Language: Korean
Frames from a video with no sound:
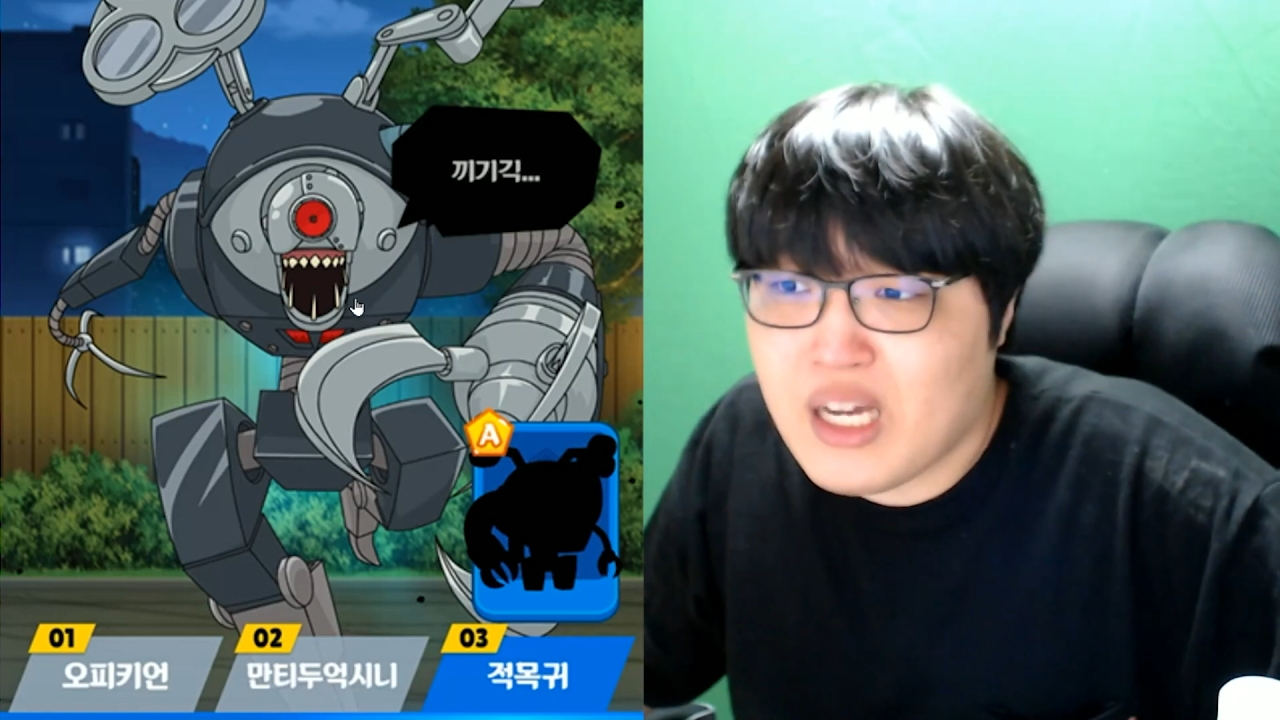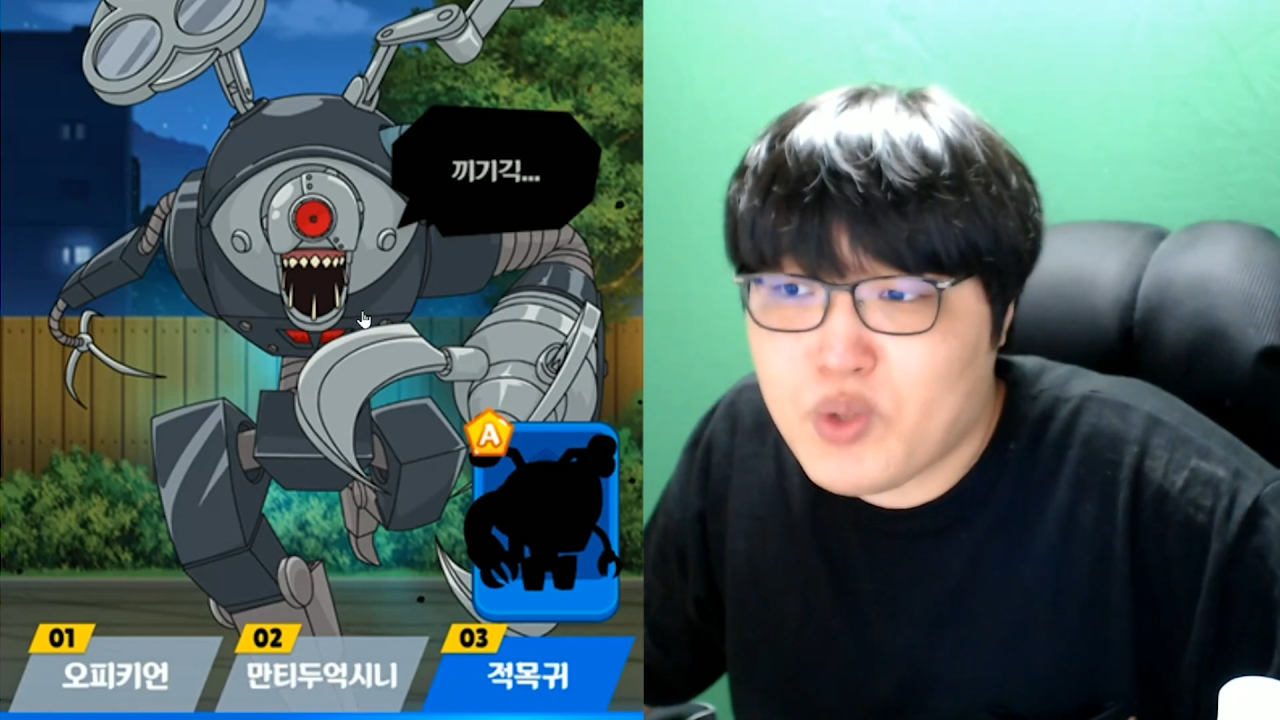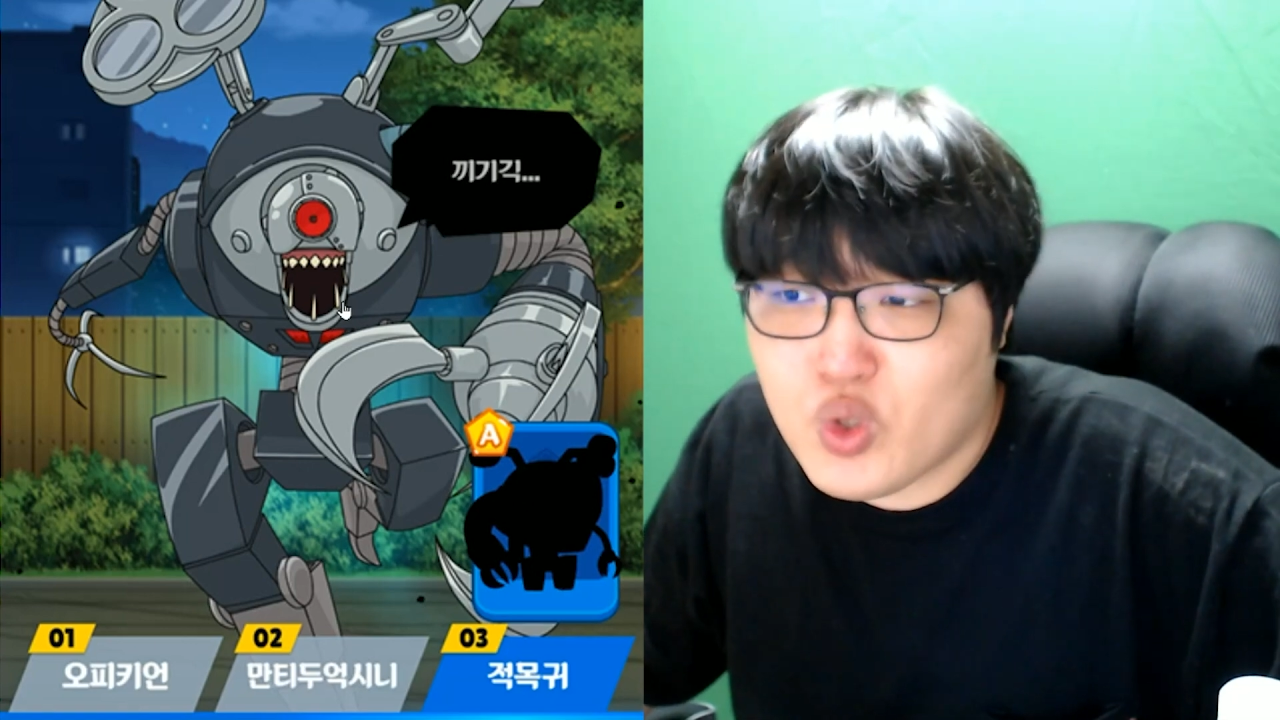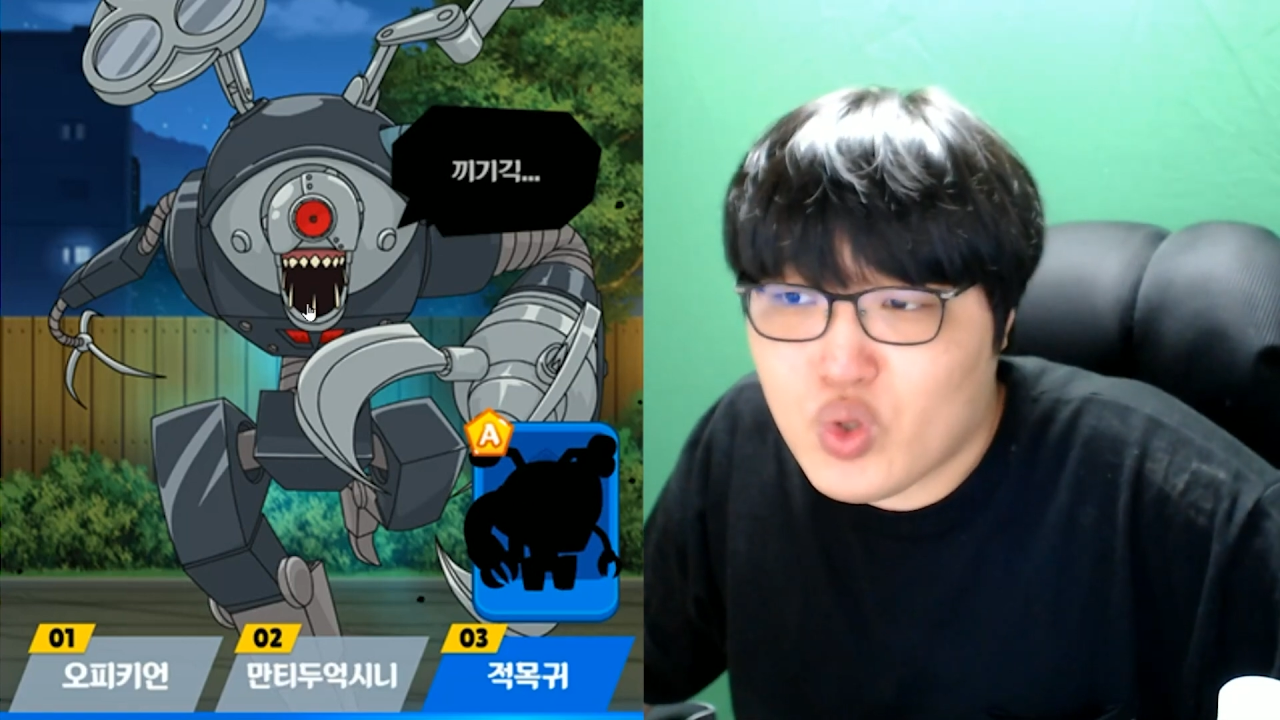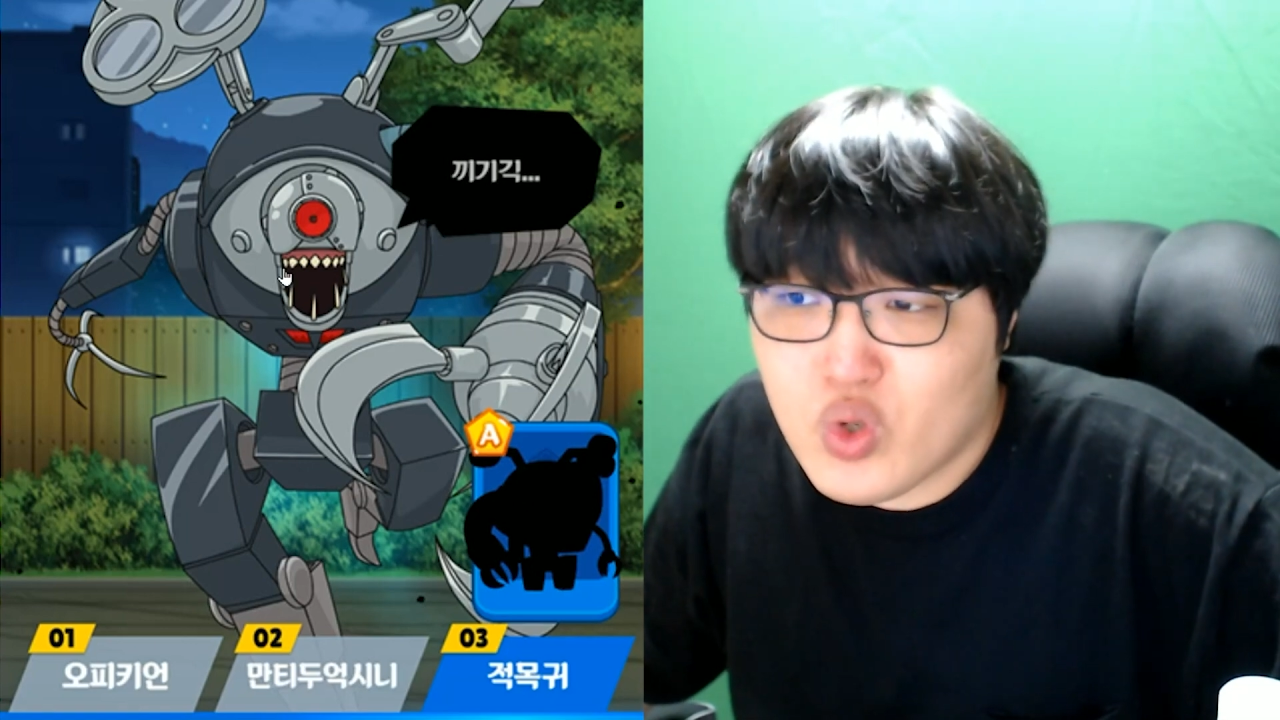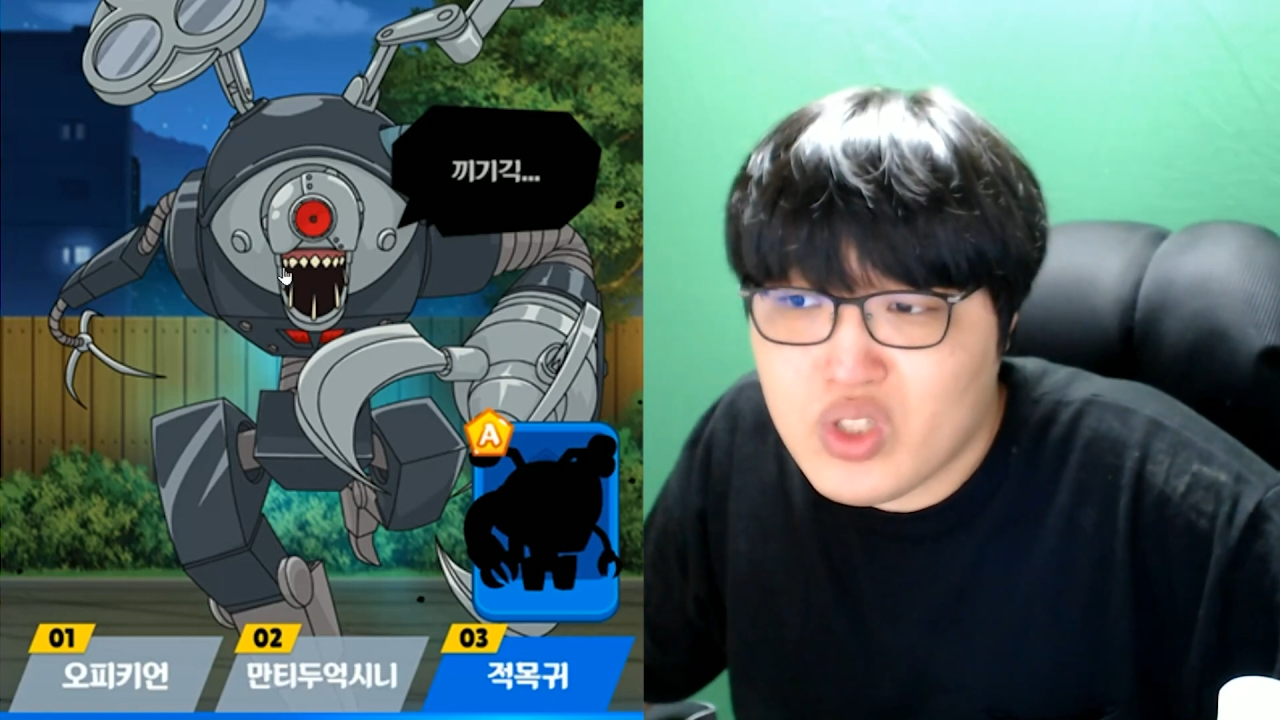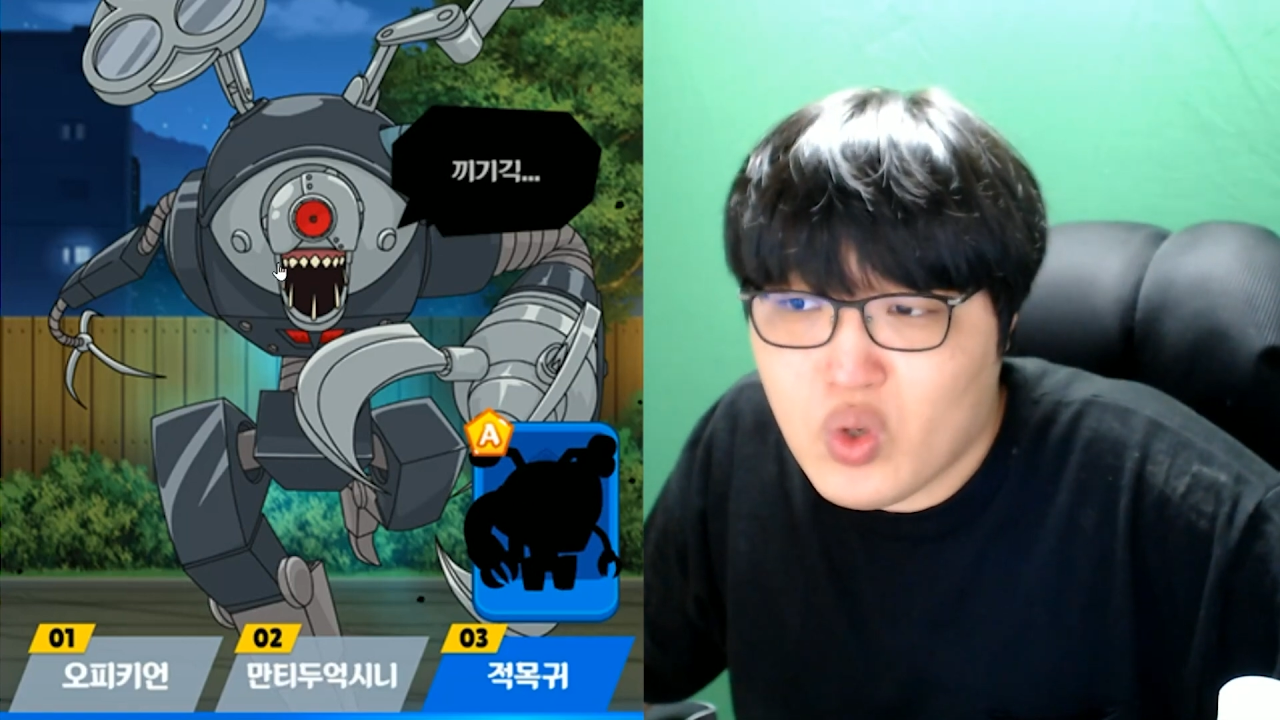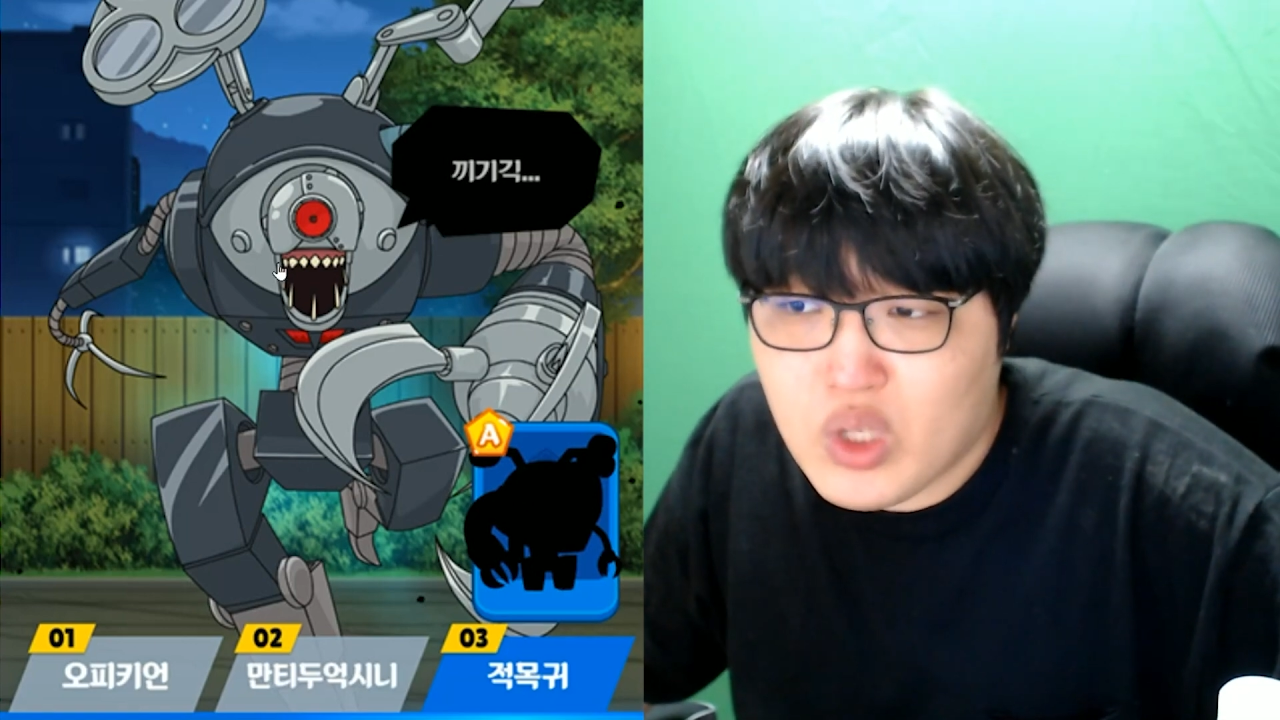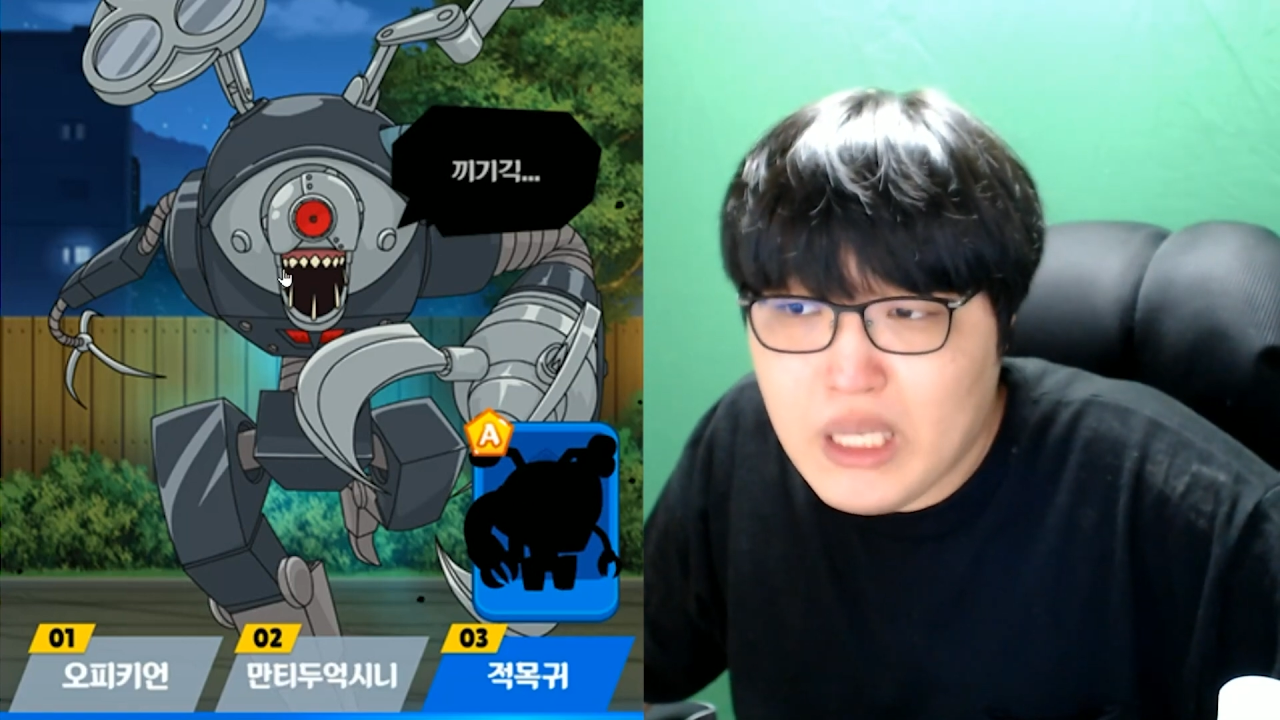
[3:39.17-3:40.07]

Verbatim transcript: 합쳐져서 그런지 여기